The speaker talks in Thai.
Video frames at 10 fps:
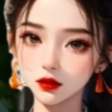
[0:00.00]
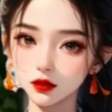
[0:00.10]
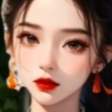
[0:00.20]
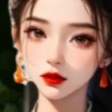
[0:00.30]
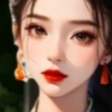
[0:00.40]
อู
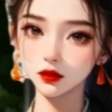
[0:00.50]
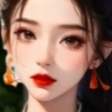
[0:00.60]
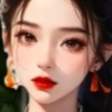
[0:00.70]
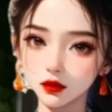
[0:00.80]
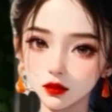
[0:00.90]
ที่เฮอถ
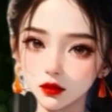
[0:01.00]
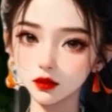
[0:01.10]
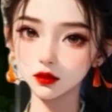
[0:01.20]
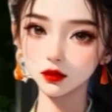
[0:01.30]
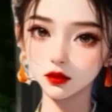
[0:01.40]
อนหายใจ
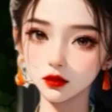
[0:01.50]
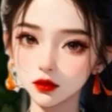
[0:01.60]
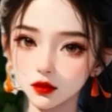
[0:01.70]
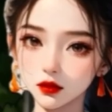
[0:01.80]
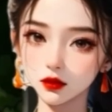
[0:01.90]
ก่อนเจ
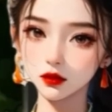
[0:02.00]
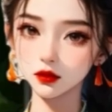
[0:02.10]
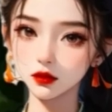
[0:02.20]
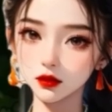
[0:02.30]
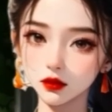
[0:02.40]
ออย่างจริง
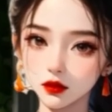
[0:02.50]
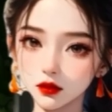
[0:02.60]
จัง